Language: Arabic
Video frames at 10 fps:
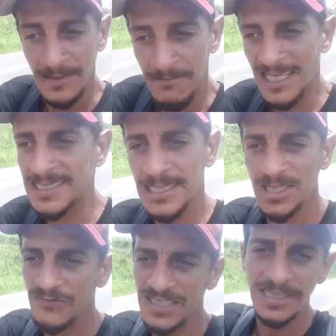ما خصكش
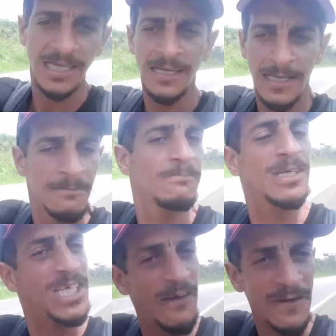تفسد
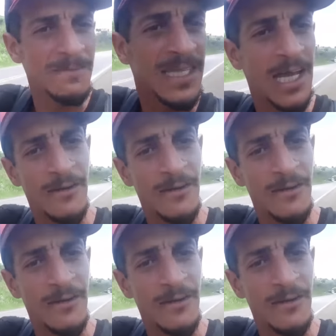ماشي غير في رمضان